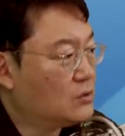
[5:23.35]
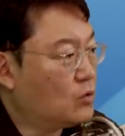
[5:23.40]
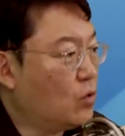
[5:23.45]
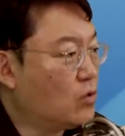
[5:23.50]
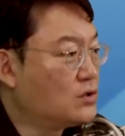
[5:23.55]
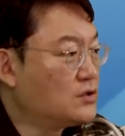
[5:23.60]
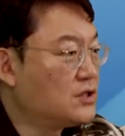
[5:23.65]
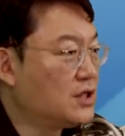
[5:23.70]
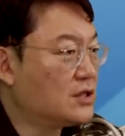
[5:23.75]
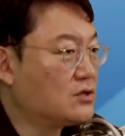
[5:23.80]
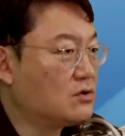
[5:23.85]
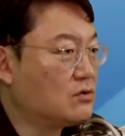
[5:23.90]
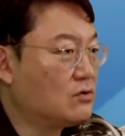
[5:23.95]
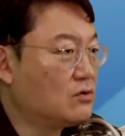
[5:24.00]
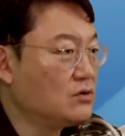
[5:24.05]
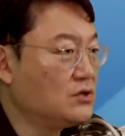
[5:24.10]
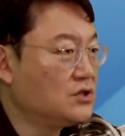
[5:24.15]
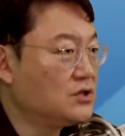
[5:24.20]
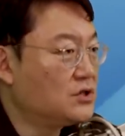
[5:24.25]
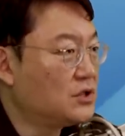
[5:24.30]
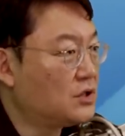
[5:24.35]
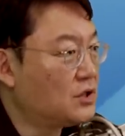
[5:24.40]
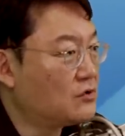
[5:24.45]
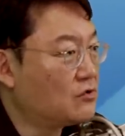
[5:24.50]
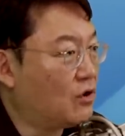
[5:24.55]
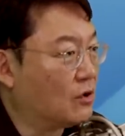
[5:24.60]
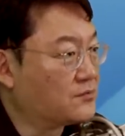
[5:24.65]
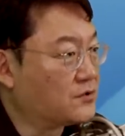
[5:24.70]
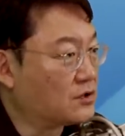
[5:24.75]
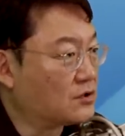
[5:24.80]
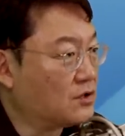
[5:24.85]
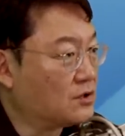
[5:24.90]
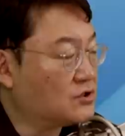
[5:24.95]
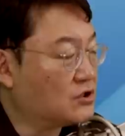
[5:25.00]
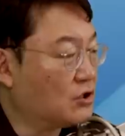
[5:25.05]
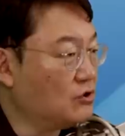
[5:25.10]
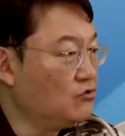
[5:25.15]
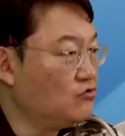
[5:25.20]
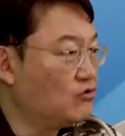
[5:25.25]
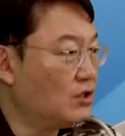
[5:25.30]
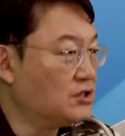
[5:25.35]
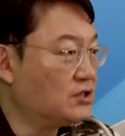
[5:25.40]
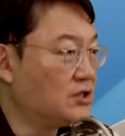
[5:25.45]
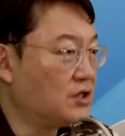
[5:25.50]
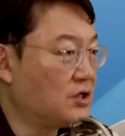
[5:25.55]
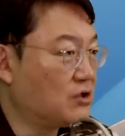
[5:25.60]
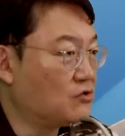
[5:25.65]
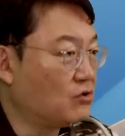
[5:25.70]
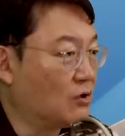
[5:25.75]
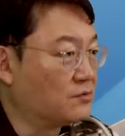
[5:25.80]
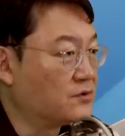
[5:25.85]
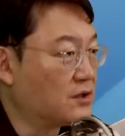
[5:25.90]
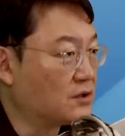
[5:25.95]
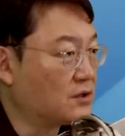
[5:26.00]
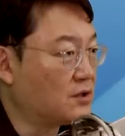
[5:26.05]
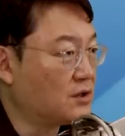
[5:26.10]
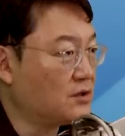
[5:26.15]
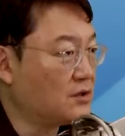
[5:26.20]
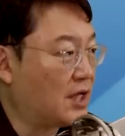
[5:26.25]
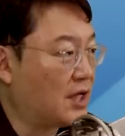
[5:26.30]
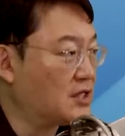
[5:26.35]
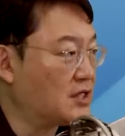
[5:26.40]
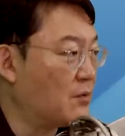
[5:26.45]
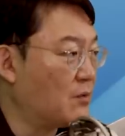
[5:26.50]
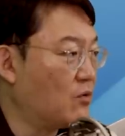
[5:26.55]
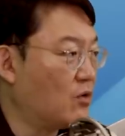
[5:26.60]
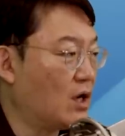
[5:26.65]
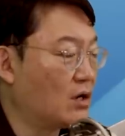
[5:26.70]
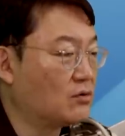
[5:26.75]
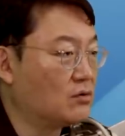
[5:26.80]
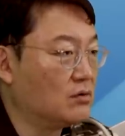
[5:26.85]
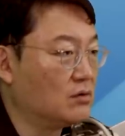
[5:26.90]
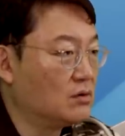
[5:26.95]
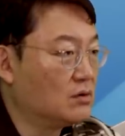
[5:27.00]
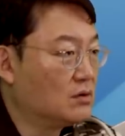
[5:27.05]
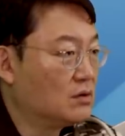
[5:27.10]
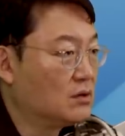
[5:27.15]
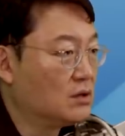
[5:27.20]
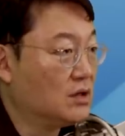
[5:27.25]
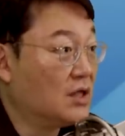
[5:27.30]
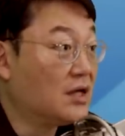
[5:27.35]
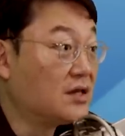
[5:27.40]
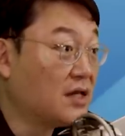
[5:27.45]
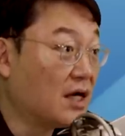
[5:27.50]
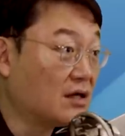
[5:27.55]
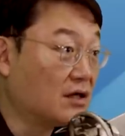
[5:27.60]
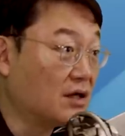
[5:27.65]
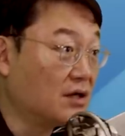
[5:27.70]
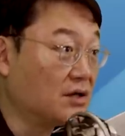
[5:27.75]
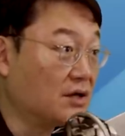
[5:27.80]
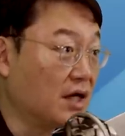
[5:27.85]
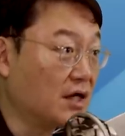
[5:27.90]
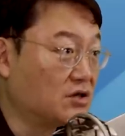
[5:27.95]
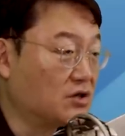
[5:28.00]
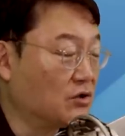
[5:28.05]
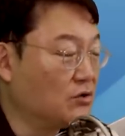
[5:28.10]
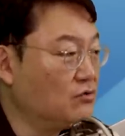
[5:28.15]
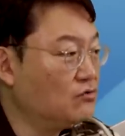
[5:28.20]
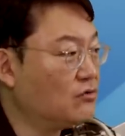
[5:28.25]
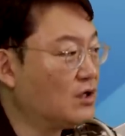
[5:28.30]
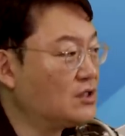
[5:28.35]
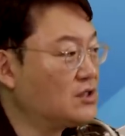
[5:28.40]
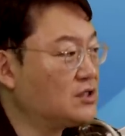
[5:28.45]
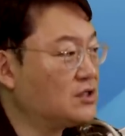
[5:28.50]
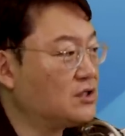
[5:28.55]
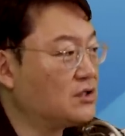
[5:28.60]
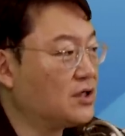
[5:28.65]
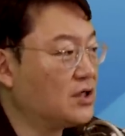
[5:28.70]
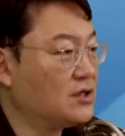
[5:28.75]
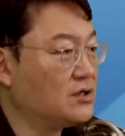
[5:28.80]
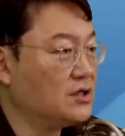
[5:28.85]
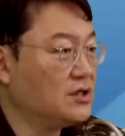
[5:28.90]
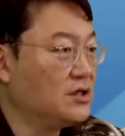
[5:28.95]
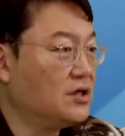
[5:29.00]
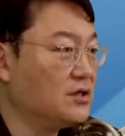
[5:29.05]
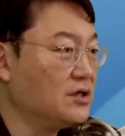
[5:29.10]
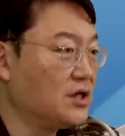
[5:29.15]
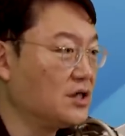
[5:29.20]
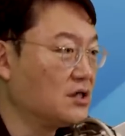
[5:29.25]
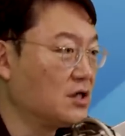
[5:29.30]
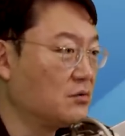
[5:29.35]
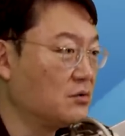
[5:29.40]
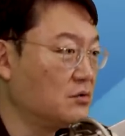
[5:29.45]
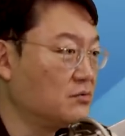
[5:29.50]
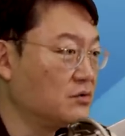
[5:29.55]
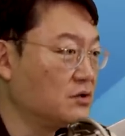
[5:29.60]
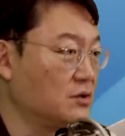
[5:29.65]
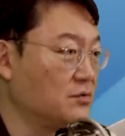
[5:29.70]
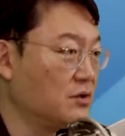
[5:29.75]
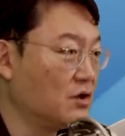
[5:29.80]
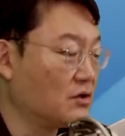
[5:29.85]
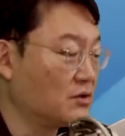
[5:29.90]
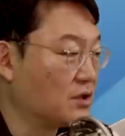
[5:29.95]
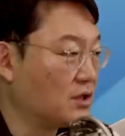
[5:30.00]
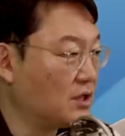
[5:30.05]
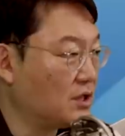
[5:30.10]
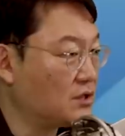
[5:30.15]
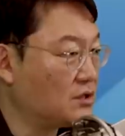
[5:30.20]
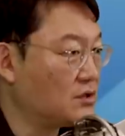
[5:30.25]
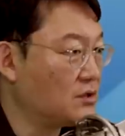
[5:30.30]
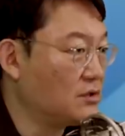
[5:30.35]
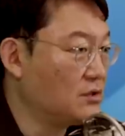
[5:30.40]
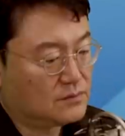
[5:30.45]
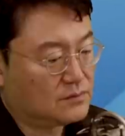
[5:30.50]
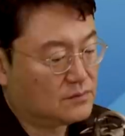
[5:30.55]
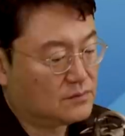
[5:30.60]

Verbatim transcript: 독재 정권 시절에도 없었던 전두환 시절에도 없었던 대자보 갖고 이랬다 그랬는데 전두환 시절에는 이런 대자보를 붙이면 어떻게 됐죠?